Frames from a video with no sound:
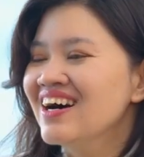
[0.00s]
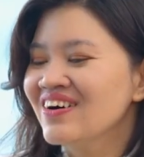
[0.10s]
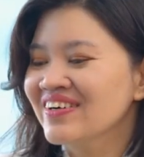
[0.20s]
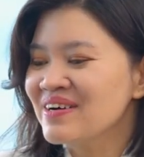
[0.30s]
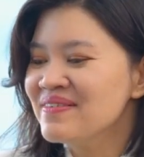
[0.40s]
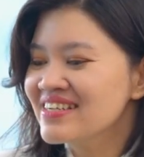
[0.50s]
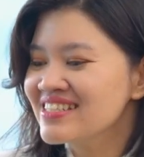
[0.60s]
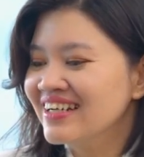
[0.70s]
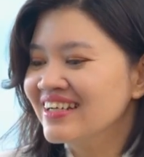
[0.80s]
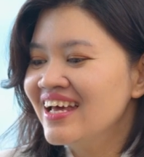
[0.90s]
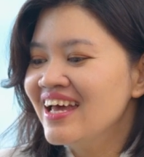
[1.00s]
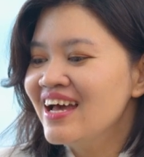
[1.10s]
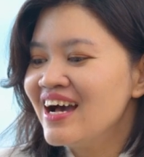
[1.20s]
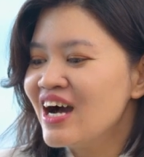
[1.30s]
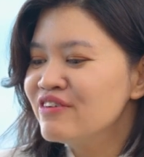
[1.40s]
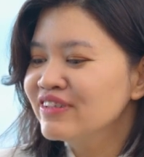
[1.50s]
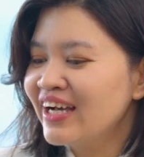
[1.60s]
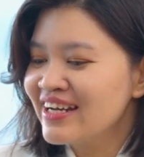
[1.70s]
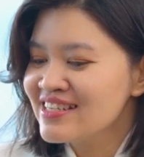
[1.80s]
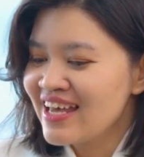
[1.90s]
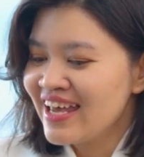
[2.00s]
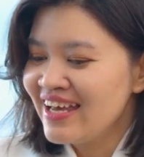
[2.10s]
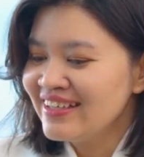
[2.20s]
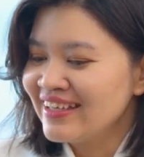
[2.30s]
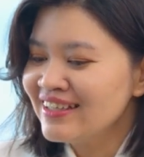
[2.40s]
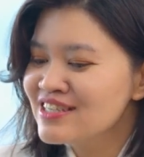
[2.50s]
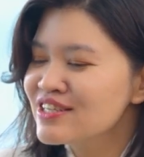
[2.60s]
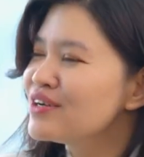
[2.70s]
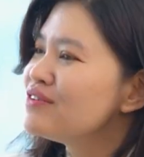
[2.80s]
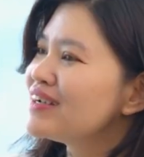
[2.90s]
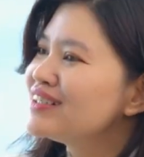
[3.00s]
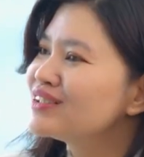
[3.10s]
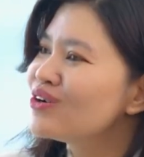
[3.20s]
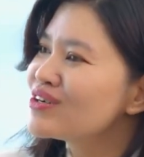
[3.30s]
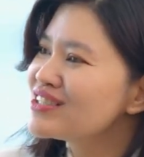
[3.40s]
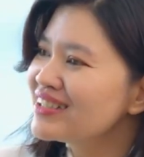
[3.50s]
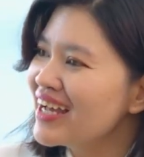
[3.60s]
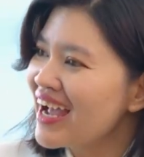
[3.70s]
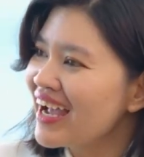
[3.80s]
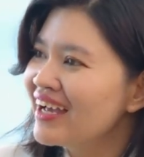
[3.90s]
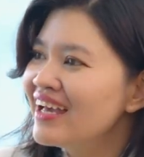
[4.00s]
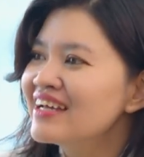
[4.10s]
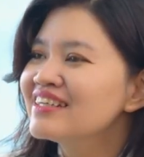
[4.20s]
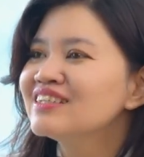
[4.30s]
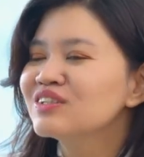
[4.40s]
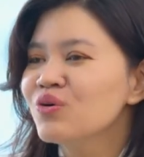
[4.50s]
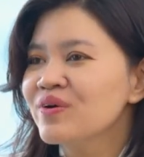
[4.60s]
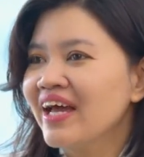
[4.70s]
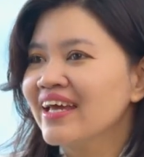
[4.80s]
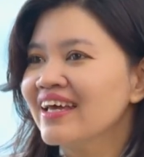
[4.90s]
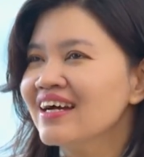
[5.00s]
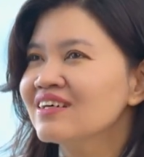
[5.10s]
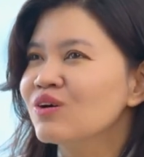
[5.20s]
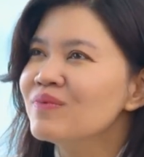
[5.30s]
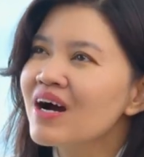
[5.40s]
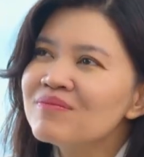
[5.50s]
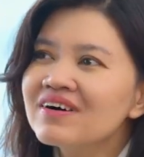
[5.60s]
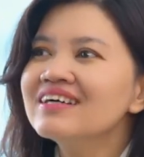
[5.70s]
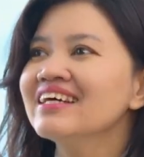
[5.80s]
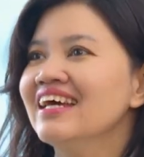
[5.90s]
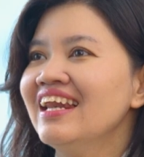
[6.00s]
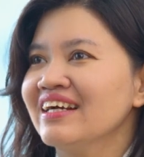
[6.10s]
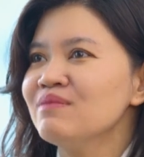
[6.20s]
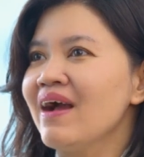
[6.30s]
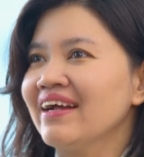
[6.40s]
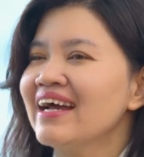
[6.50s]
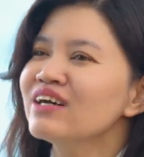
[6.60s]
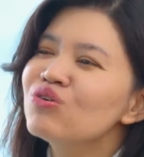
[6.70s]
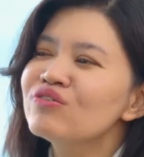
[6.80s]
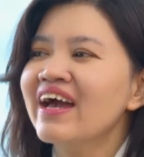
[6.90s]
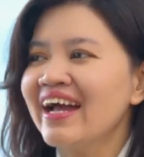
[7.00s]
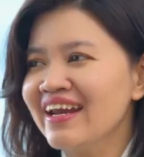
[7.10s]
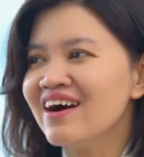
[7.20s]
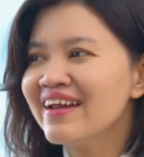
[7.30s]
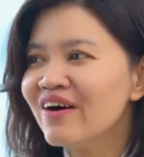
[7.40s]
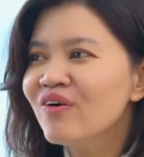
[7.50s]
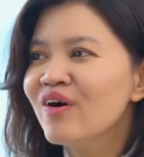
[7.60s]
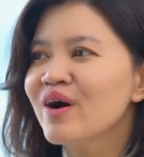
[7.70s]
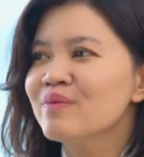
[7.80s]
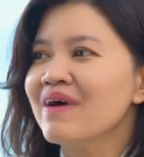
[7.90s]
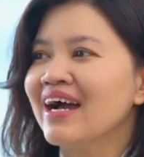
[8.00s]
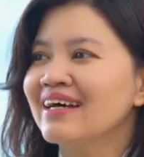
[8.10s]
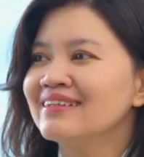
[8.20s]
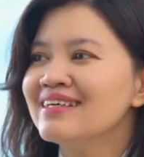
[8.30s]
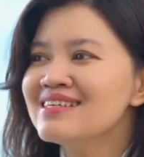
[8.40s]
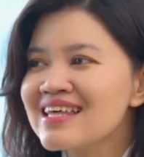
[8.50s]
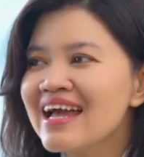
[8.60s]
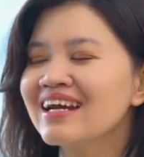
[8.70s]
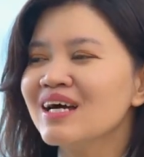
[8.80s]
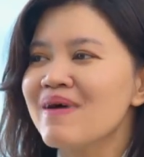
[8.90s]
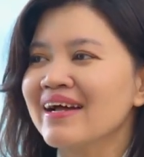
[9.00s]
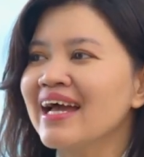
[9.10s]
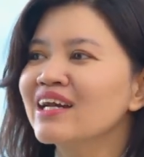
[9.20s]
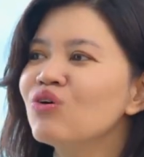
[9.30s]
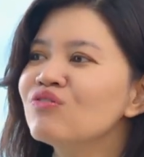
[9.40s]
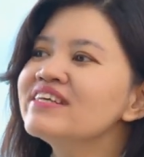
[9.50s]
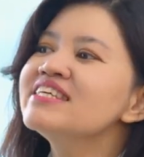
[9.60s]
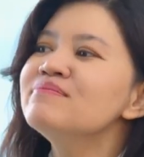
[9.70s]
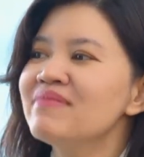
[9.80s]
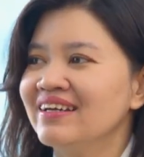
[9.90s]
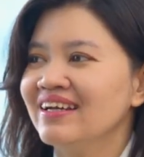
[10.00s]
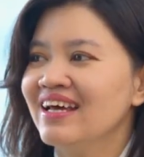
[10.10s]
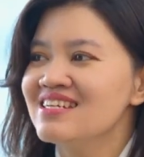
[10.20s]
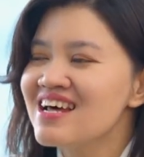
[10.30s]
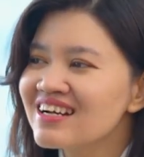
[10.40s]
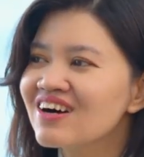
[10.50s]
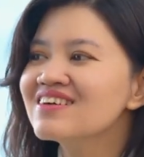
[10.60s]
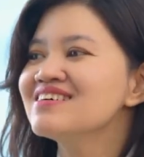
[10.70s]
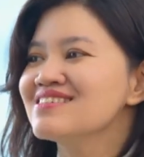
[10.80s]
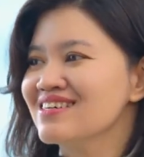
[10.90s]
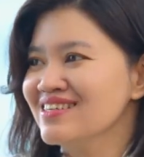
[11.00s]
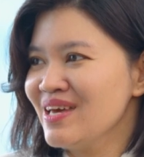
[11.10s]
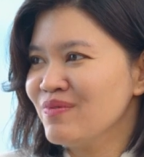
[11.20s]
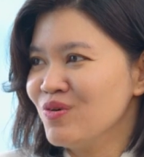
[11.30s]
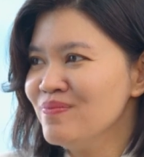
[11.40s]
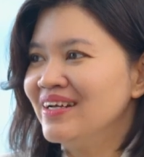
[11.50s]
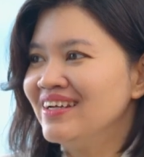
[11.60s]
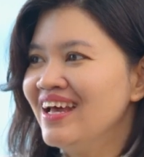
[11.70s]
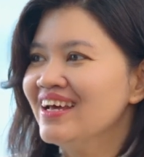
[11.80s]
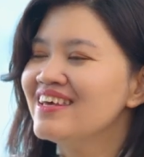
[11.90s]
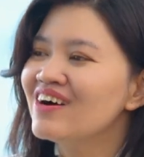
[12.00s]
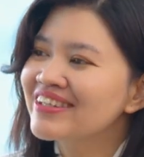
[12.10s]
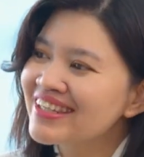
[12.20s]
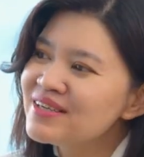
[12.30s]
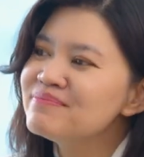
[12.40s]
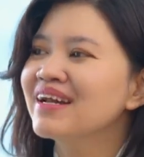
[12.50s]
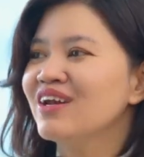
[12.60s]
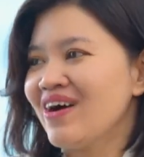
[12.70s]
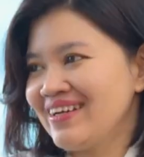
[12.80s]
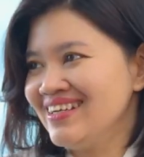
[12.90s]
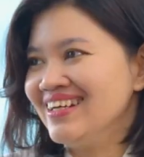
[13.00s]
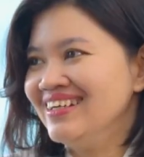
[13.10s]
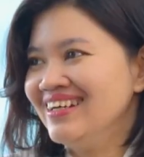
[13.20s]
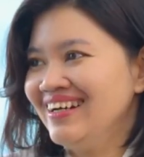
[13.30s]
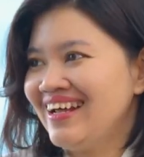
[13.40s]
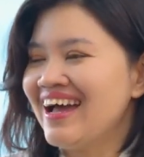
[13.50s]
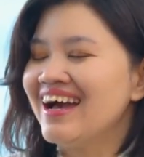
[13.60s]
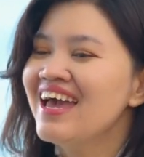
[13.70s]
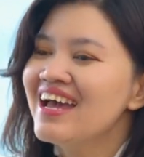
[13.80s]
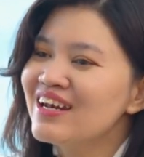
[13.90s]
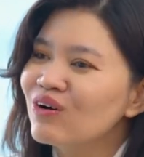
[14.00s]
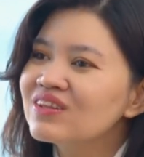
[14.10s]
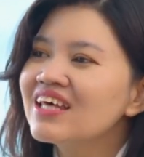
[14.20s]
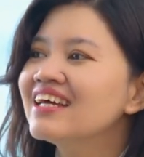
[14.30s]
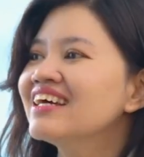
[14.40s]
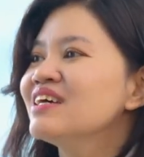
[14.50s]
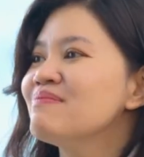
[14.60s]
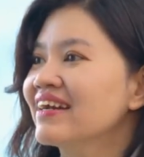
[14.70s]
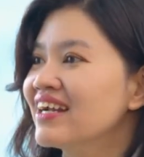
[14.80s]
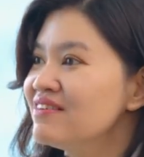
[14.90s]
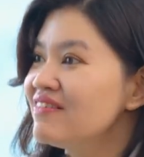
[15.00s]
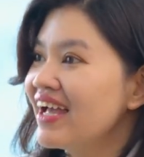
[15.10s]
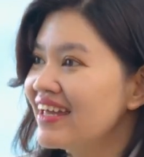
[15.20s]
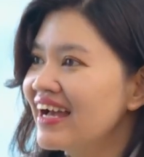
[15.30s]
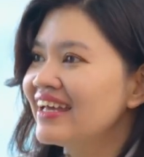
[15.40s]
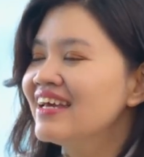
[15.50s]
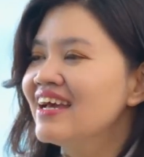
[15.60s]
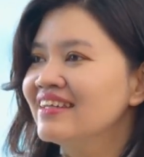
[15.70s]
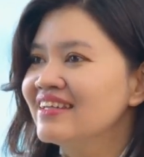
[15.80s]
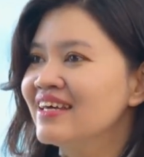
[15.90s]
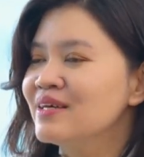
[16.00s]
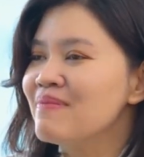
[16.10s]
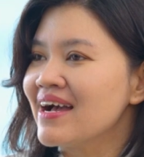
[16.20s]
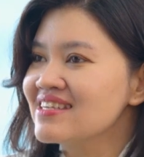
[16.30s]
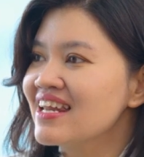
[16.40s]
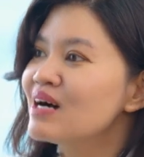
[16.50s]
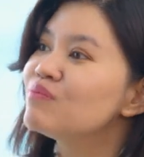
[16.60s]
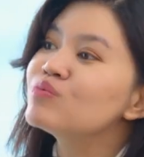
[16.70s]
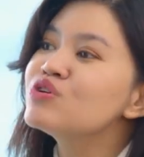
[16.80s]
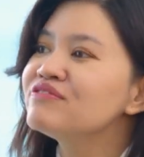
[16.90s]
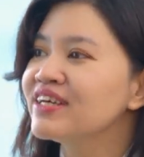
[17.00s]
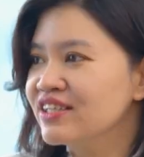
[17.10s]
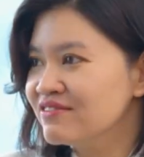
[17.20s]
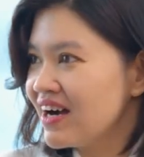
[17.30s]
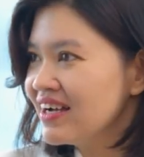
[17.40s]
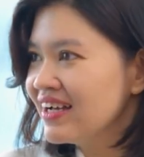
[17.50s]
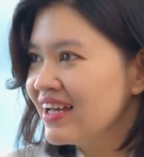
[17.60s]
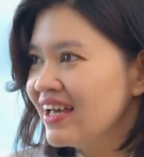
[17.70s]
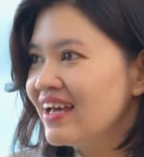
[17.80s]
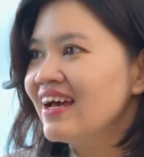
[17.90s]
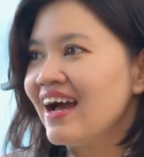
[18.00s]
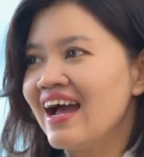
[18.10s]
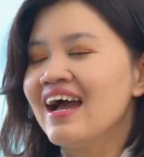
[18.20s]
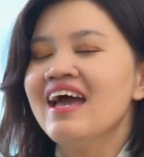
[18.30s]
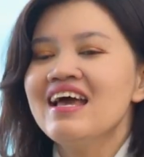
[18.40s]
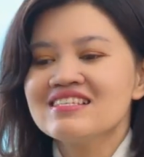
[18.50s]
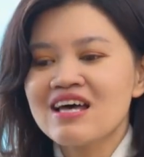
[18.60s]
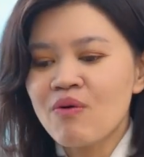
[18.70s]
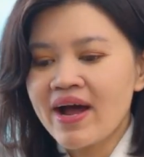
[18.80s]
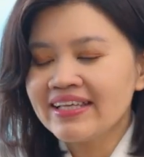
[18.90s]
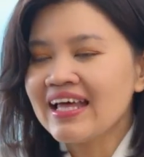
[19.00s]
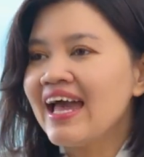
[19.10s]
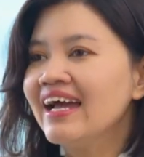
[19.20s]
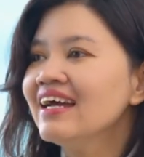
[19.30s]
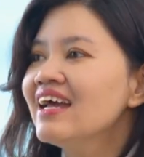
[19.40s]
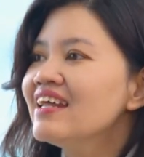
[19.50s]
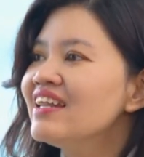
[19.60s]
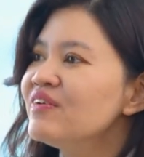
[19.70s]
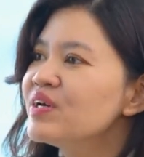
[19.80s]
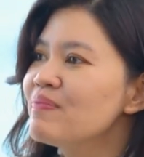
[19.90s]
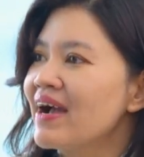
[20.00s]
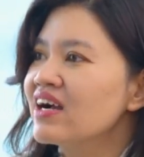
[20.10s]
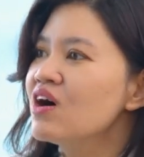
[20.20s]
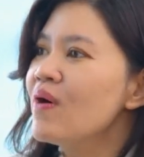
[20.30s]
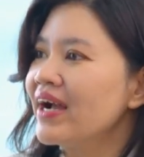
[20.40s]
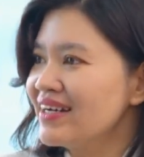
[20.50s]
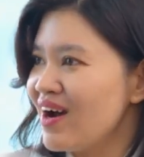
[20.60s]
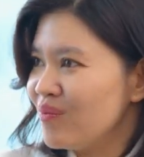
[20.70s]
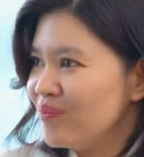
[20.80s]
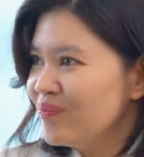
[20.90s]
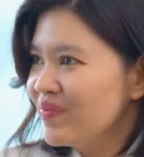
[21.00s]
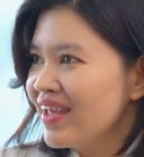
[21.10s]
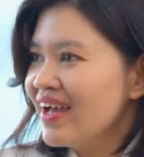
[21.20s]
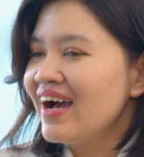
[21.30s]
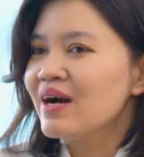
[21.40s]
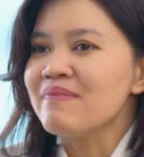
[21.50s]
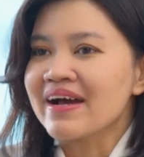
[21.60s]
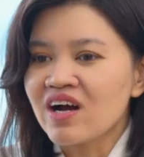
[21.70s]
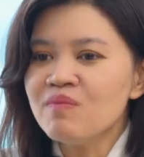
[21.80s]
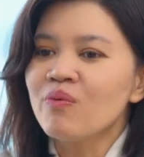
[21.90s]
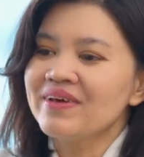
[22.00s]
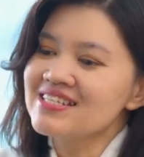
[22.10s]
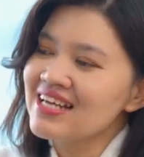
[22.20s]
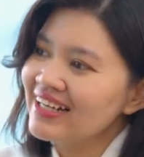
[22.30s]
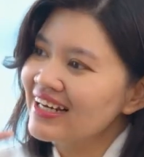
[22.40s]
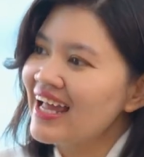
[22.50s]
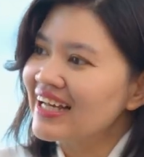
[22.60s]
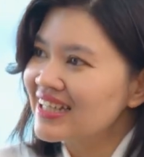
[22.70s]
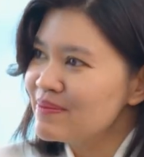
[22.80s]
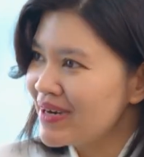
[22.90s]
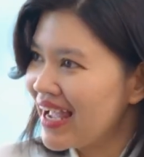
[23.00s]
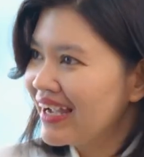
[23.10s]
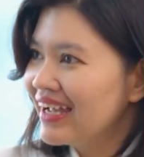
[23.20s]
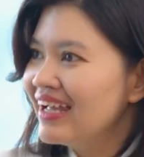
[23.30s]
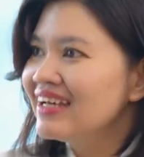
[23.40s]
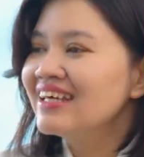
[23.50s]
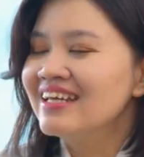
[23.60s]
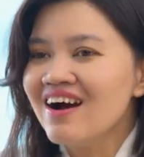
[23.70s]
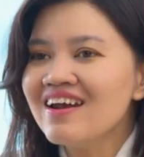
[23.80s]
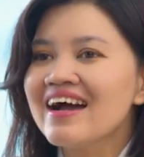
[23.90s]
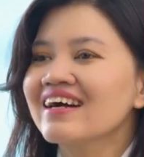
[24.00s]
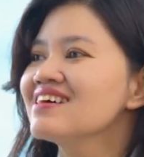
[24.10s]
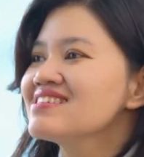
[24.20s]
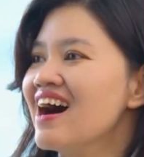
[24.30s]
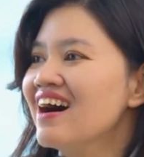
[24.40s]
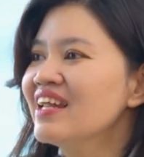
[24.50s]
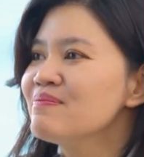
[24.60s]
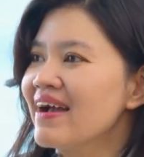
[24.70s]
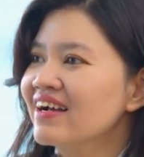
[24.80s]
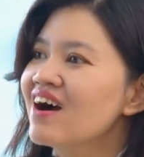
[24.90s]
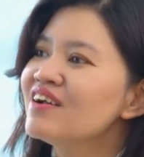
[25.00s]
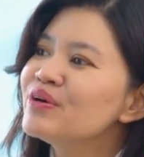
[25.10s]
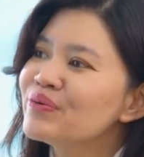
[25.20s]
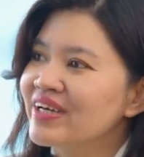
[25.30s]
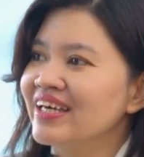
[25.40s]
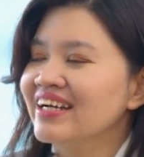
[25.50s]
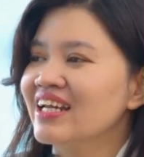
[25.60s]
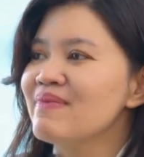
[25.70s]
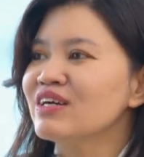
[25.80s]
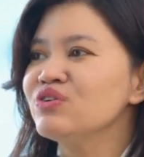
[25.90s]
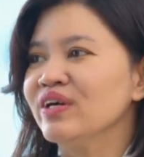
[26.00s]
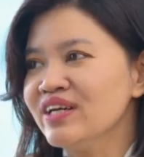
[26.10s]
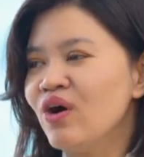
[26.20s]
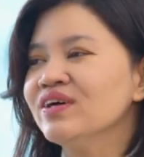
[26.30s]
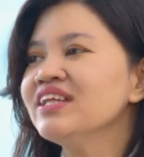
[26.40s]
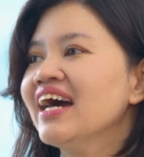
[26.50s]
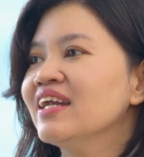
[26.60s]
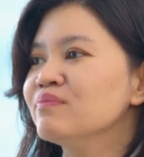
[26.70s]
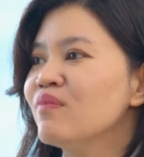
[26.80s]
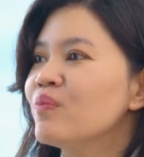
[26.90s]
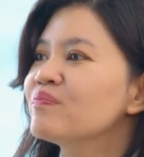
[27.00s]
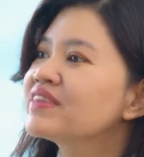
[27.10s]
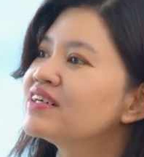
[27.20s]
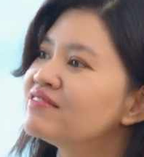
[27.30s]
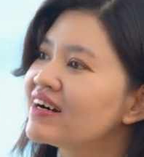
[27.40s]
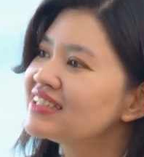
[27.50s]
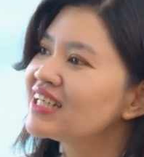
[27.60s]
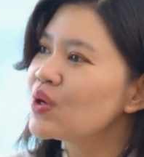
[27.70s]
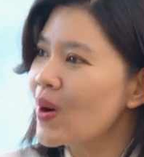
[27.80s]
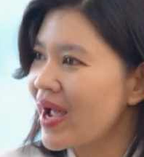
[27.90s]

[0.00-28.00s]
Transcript: Ờ, cảm ơn Trình. À, Phương Anh sẽ giải thích xíu về đường đua trước đã ha. Đường đua này cũng không có nghĩa là các bạn đang đua với ai đó đâu, mà chính xác là bạn đang đua với chính mình trên con đường sự nghiệp của mình do chính mình hoạch định. Ừ. À, đầu tiên khi bạn đến với a a thì bạn sẽ là một chuyên viên tư vấn. Chuyên viên tư vấn. À, sau hai tháng nếu như bạn có hoạt động, à, bạn có một danh sách khách hàng tiềm năng, thì nó là cơ sở để bạn có điều kiện để bạn chuyển đổi thành một tư vấn Tinh